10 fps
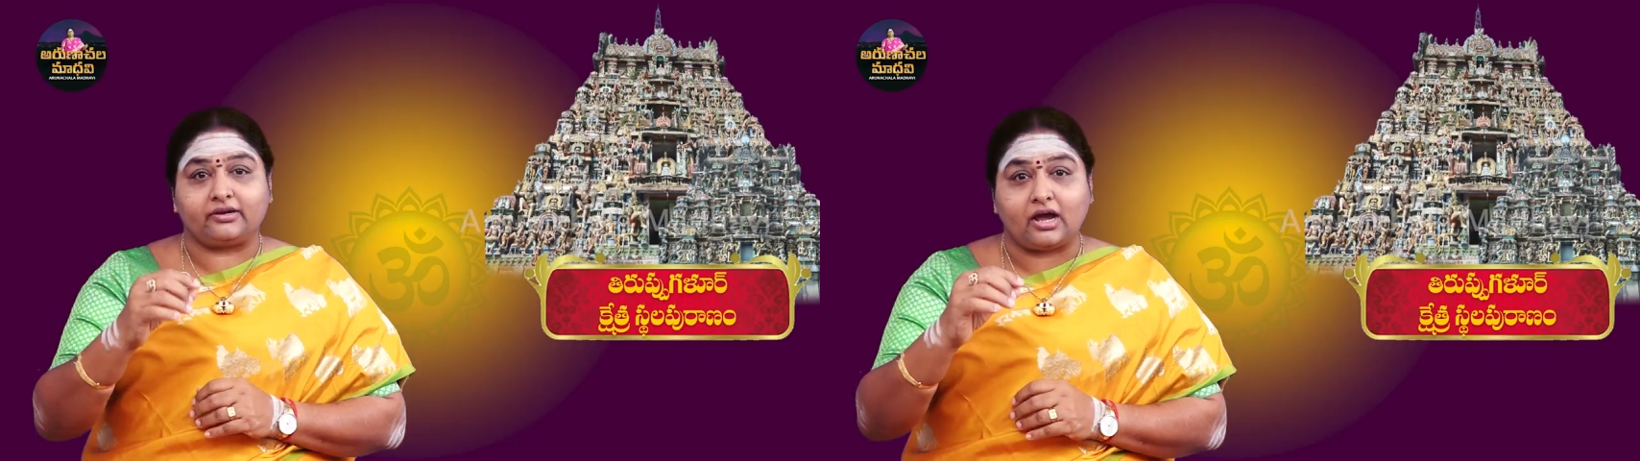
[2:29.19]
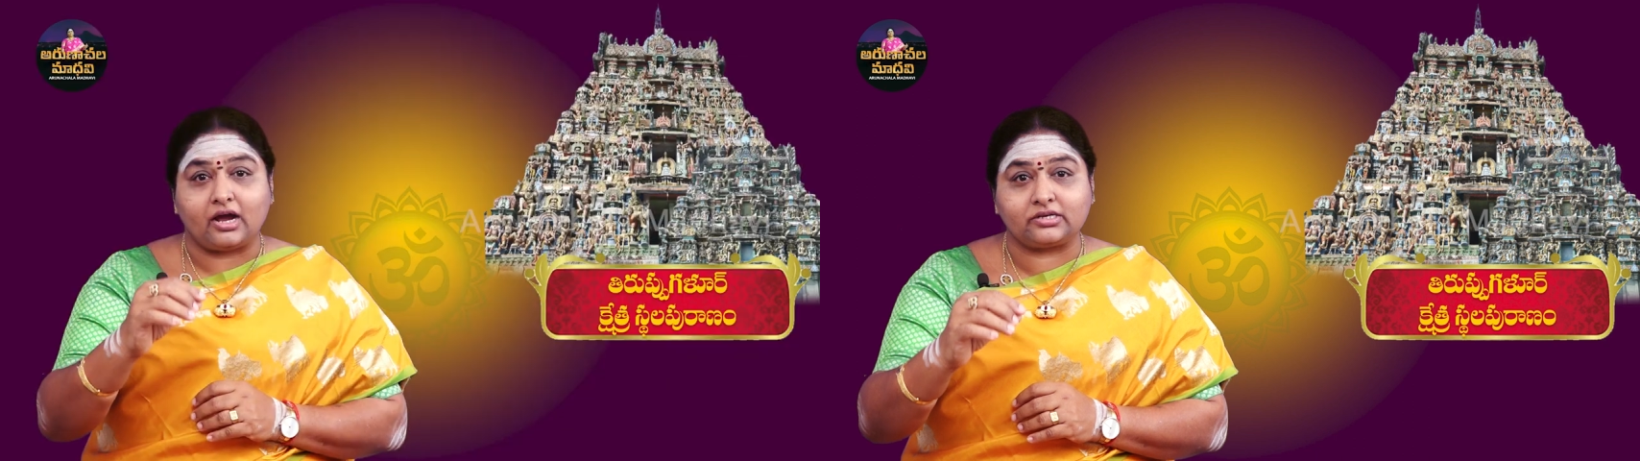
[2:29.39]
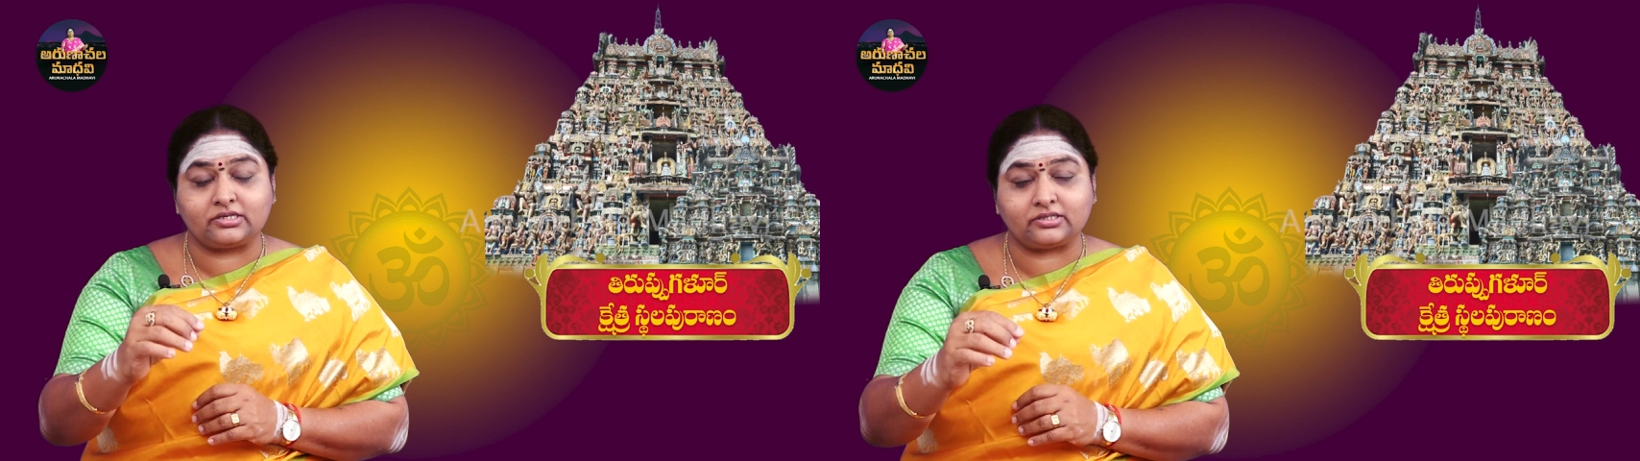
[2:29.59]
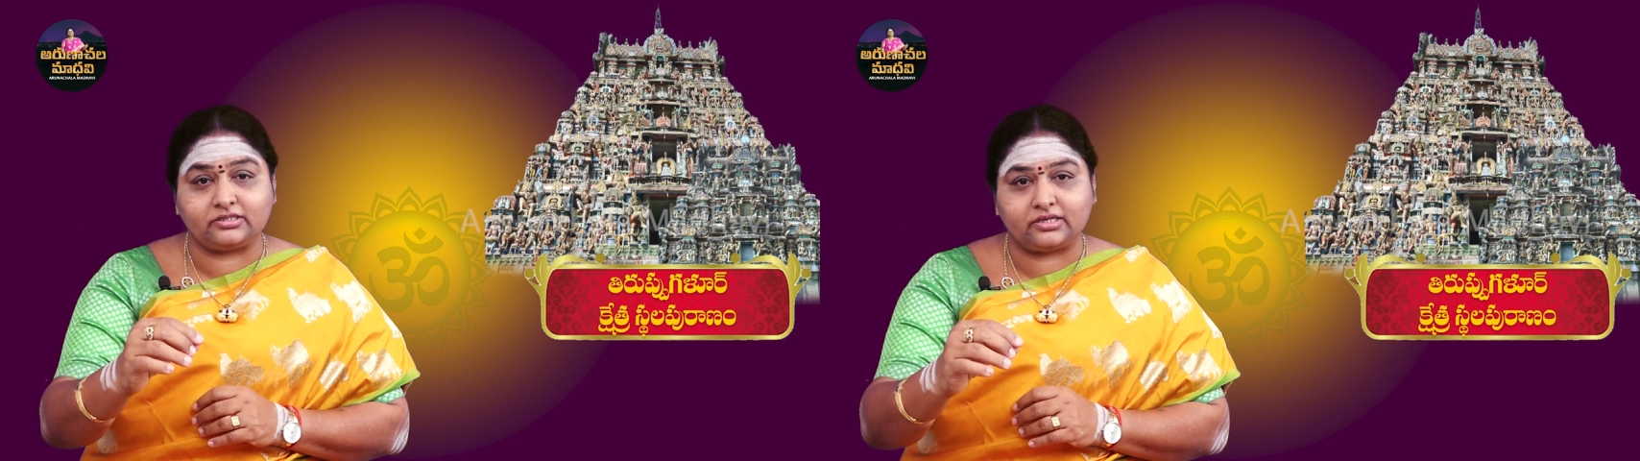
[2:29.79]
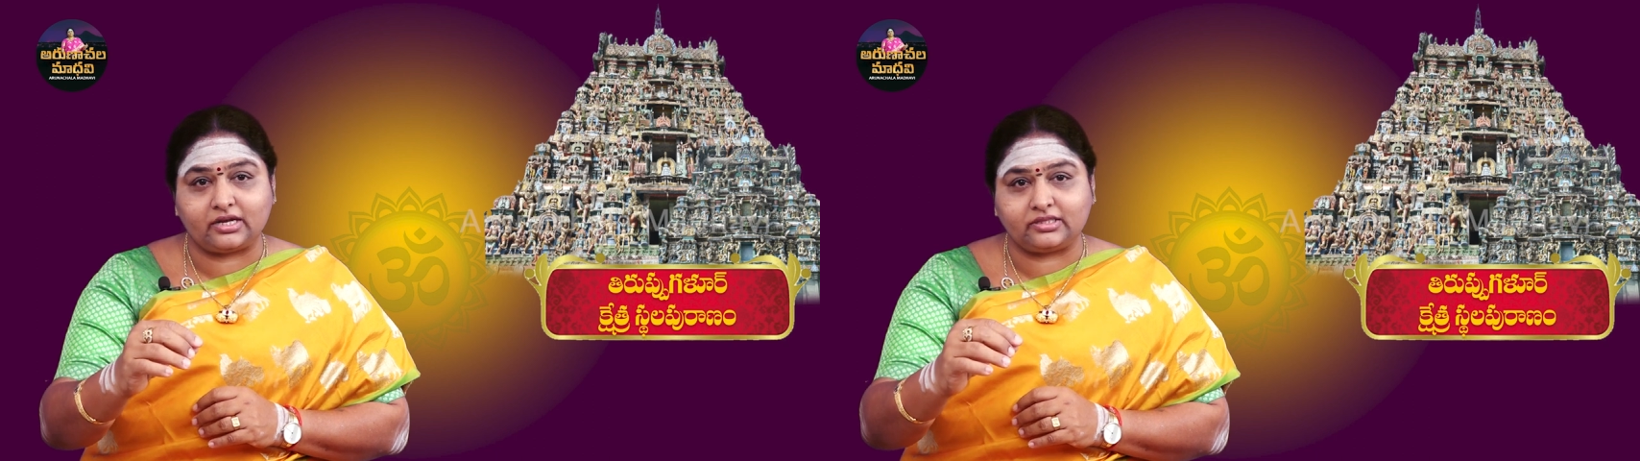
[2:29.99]
రాక్షస
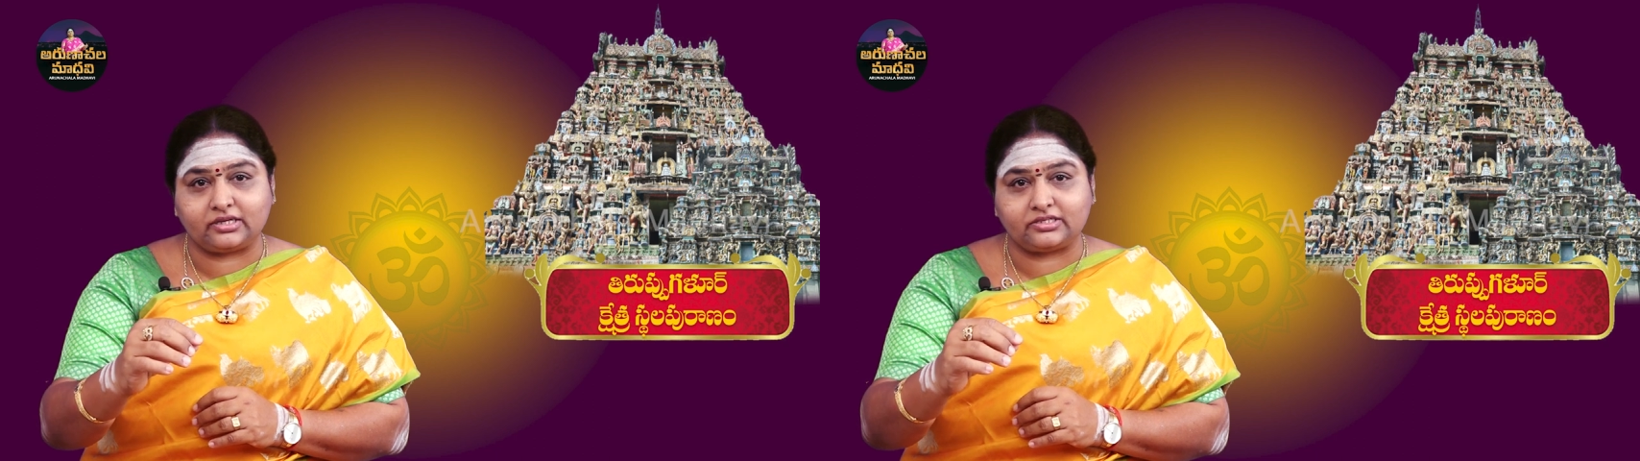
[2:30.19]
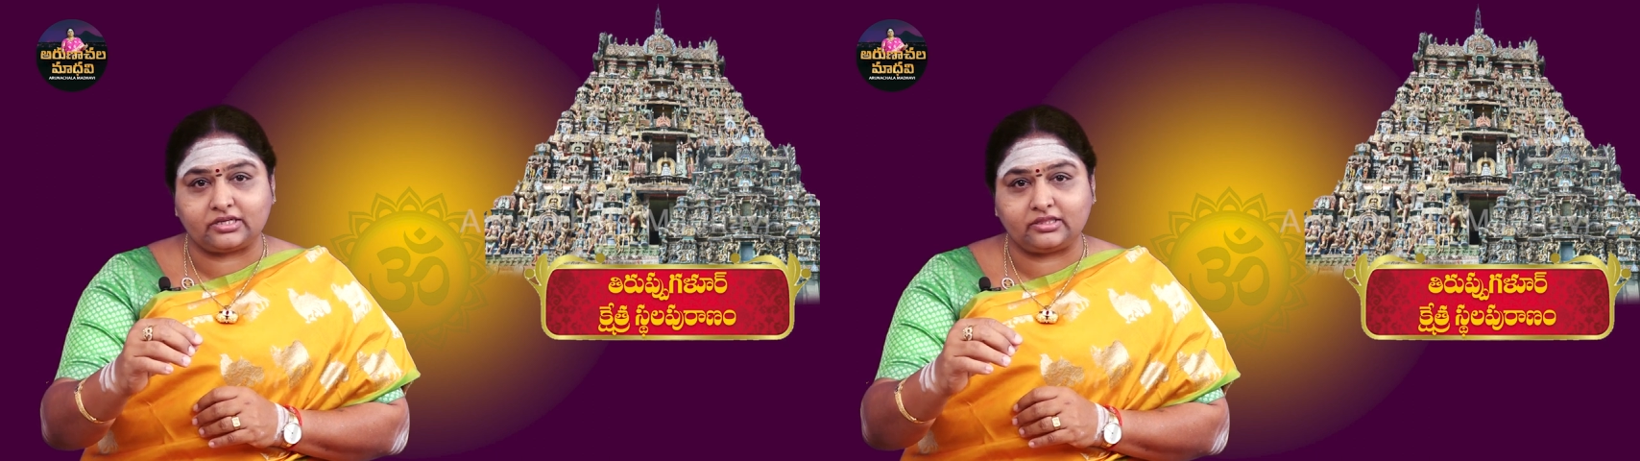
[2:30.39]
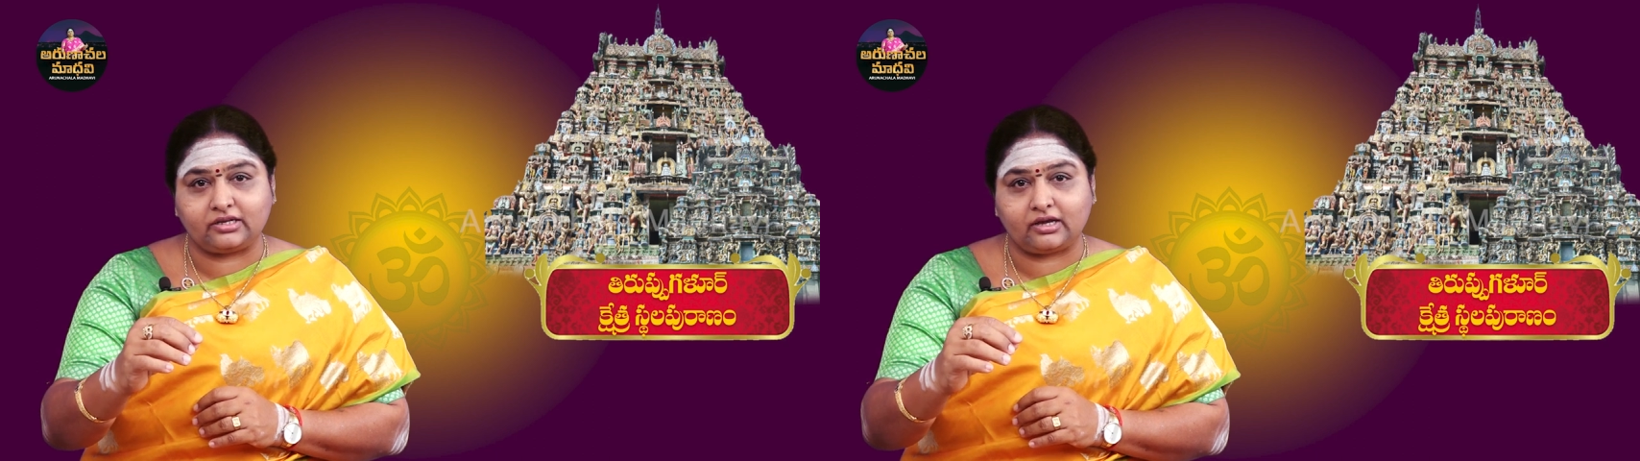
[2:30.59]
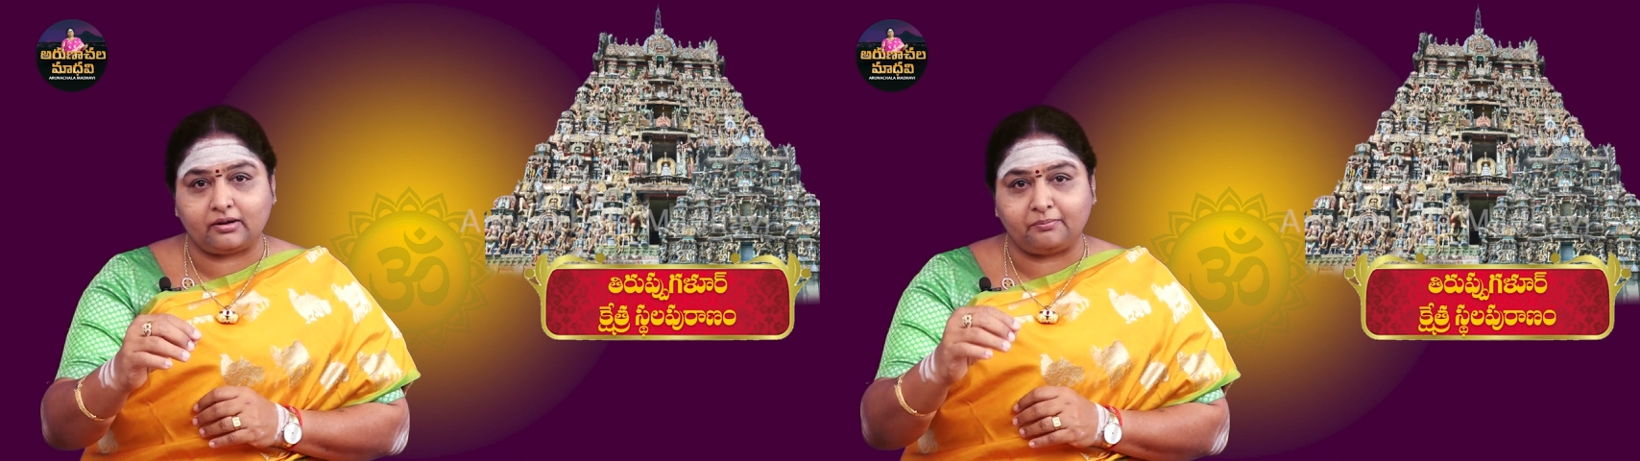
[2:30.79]
జాతికి చెందిన